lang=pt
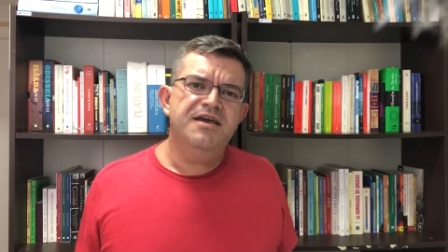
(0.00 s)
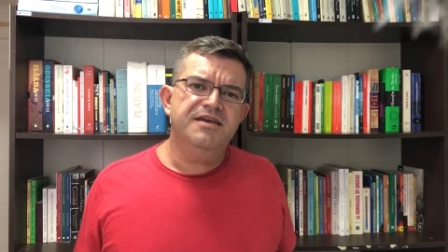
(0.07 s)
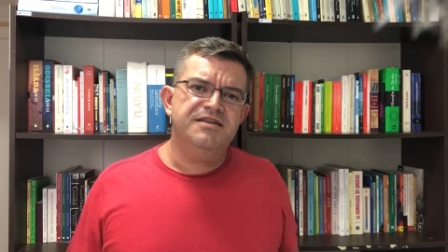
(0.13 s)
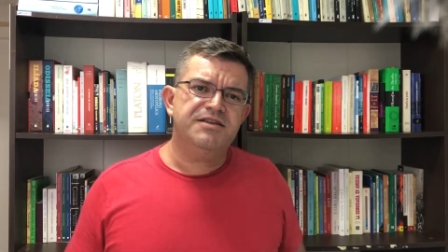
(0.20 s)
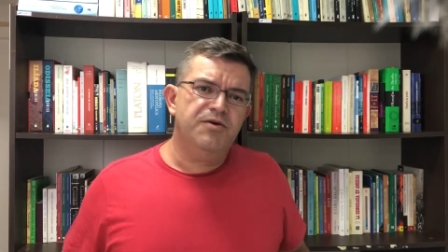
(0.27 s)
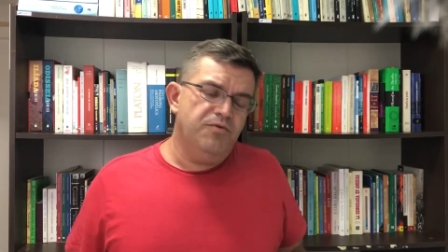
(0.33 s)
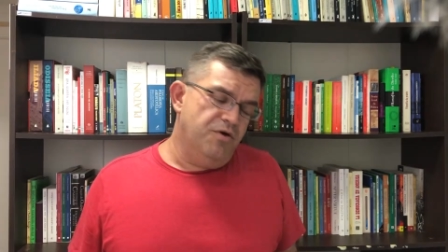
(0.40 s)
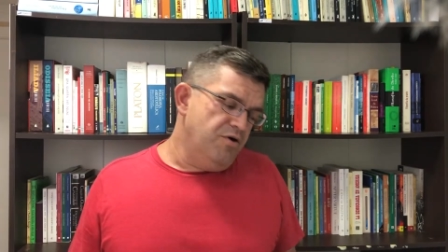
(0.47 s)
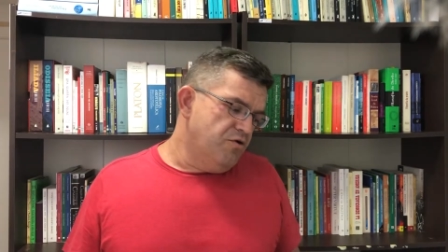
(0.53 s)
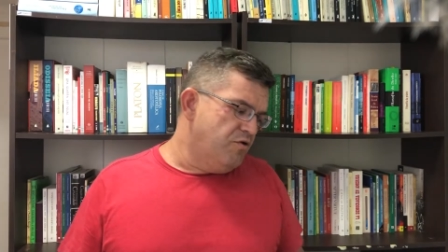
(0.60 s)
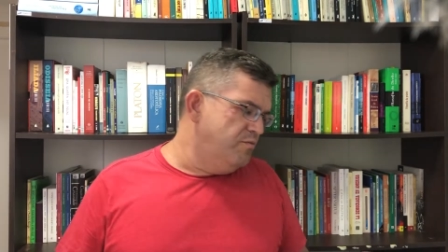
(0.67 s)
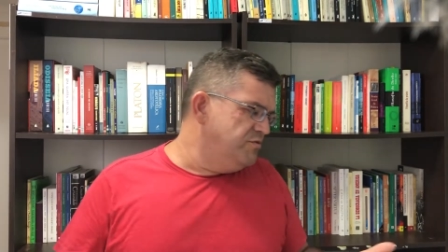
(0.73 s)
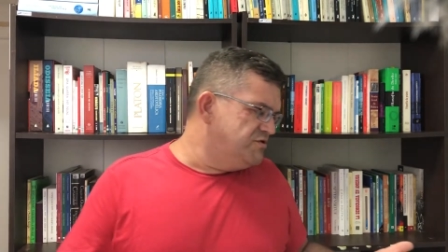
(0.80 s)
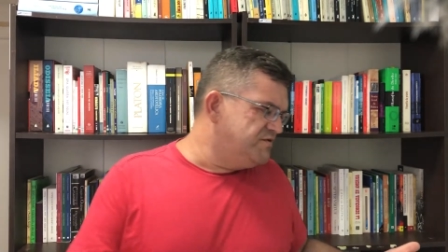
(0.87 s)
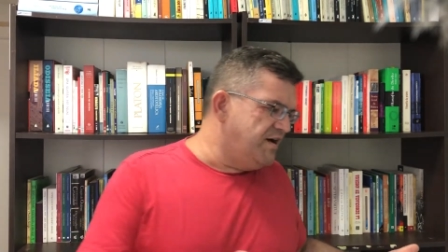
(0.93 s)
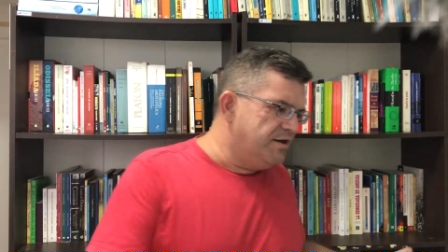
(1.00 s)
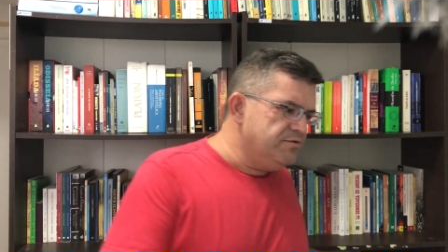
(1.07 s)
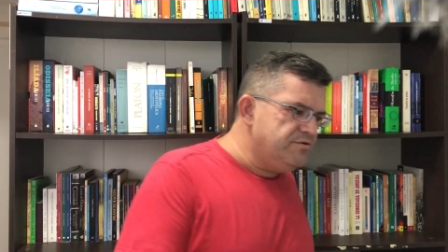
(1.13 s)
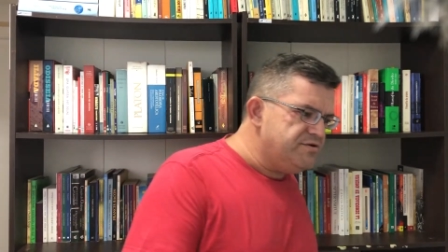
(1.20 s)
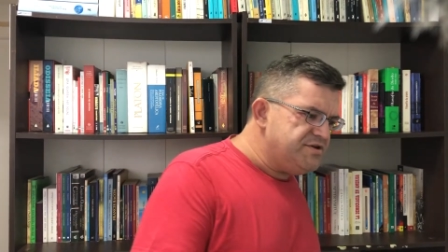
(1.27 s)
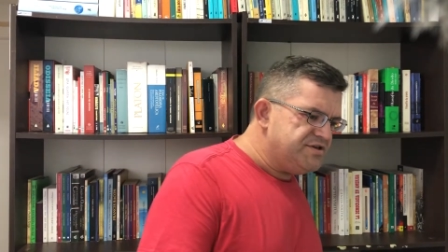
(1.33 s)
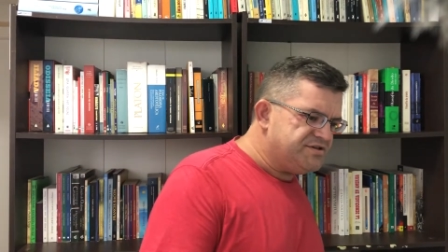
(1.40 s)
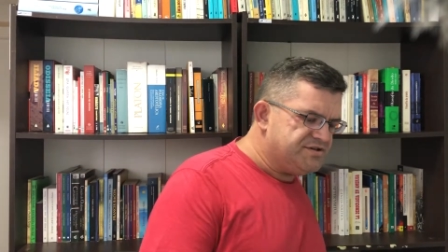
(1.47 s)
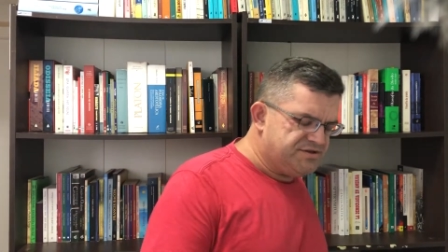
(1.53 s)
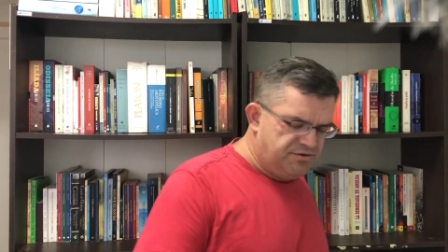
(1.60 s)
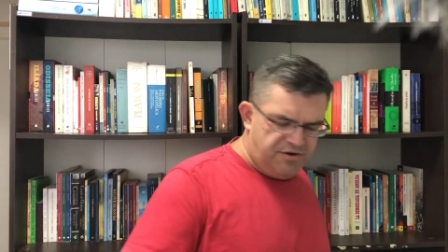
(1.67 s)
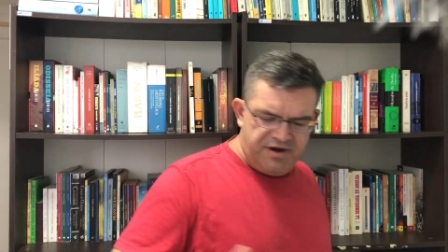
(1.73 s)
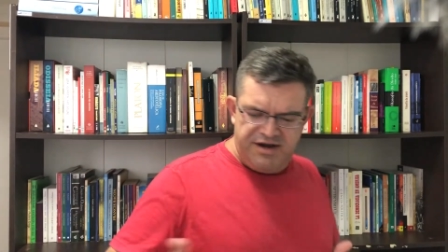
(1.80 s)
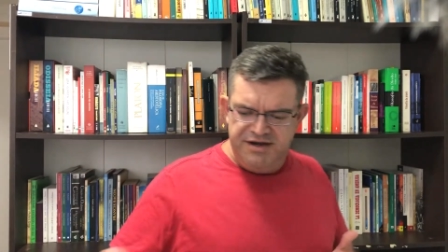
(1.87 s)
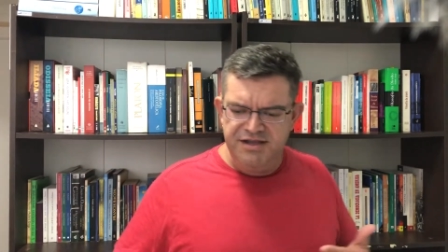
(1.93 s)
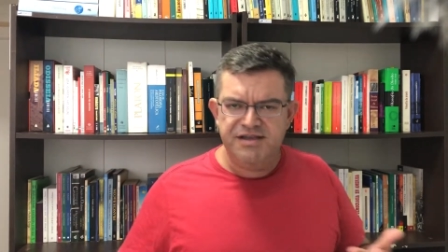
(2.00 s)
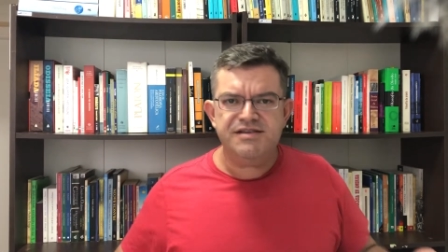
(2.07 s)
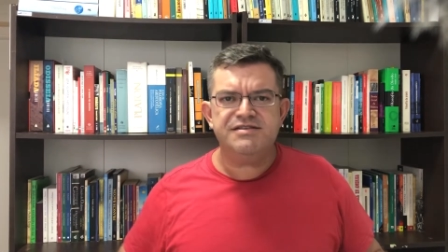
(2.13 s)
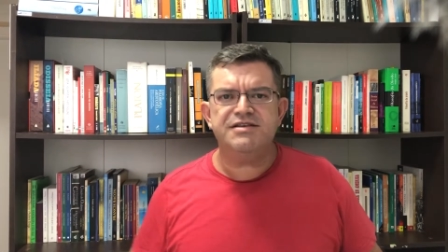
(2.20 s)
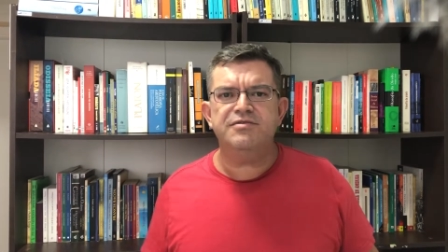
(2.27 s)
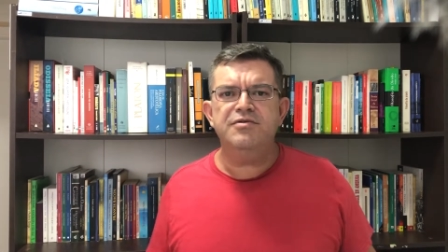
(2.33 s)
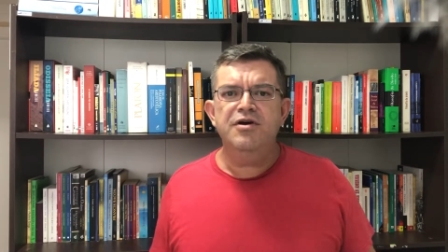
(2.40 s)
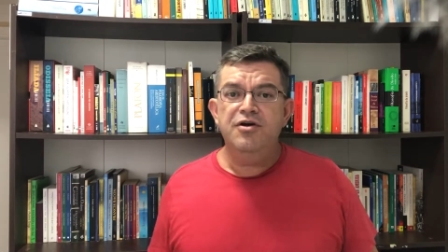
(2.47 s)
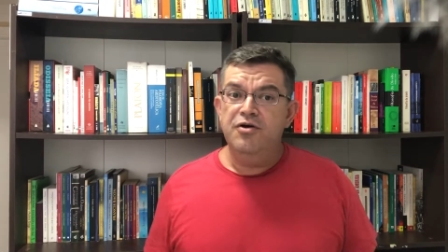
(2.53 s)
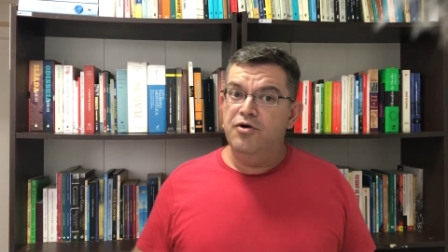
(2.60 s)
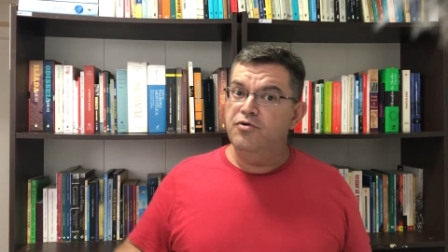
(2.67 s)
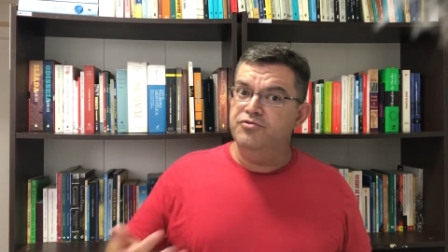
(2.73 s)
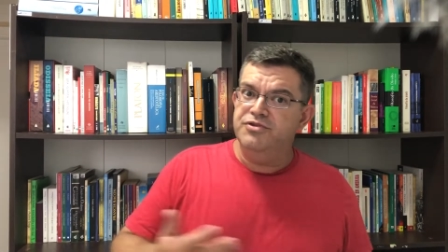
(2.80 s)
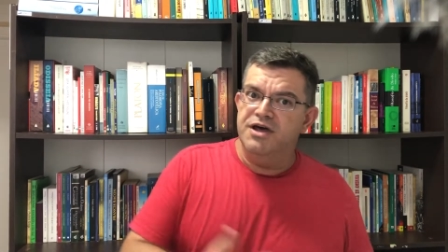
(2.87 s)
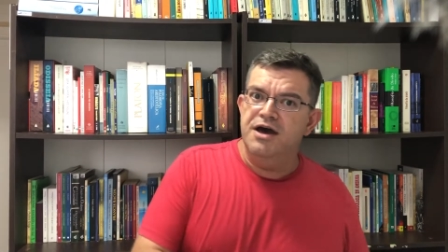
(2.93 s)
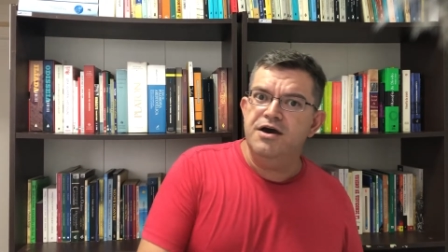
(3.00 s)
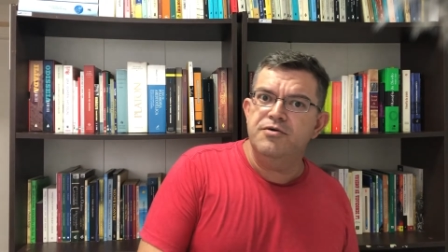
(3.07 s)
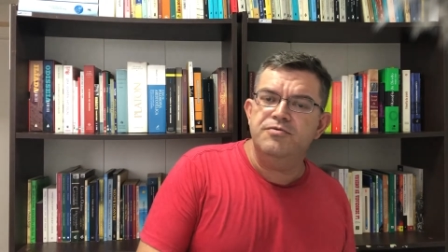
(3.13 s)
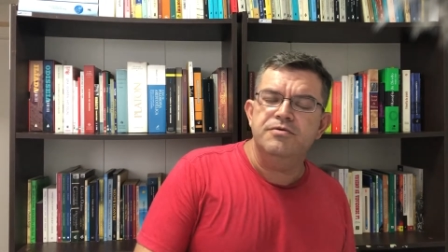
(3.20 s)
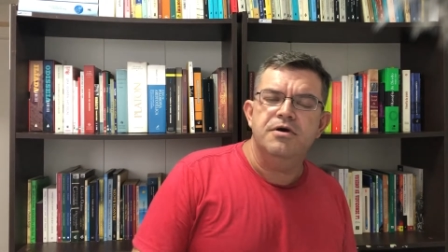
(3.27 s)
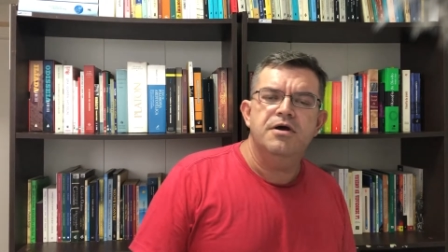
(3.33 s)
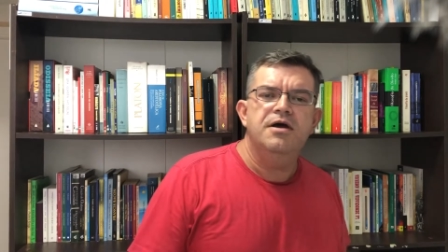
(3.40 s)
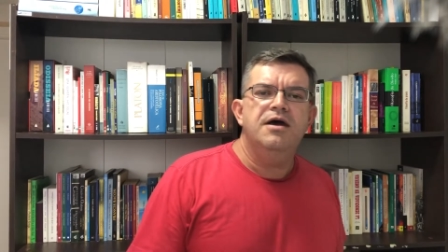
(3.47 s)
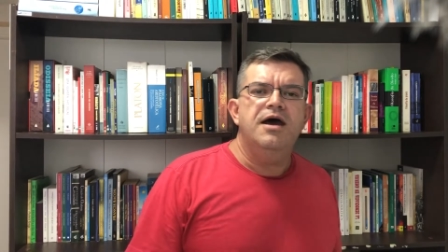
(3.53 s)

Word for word: Então, como os valores se organizam ou não.